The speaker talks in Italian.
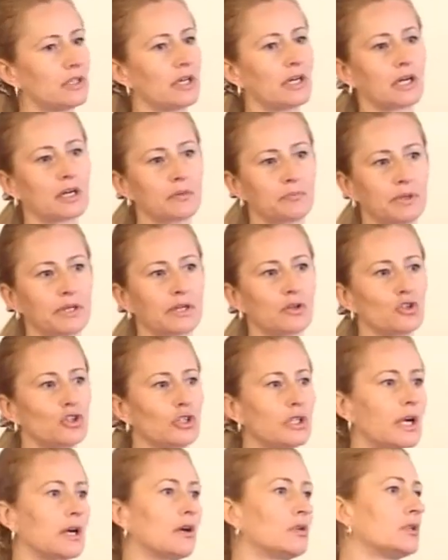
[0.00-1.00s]
terra per
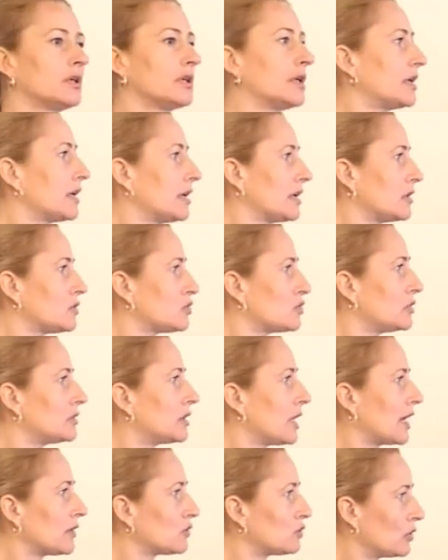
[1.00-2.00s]
riuscire a ottenere il
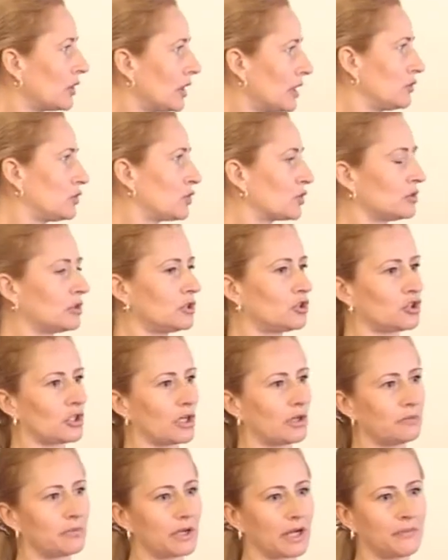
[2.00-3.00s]
risultato e entro
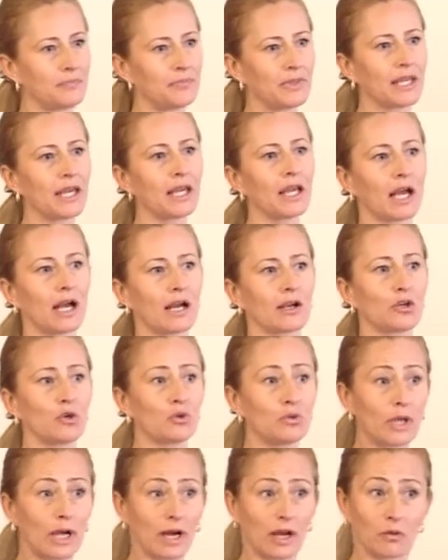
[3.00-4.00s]
dicembre
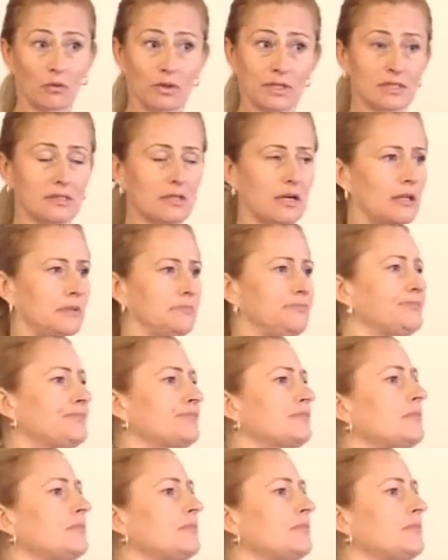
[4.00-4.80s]
chiudere questa,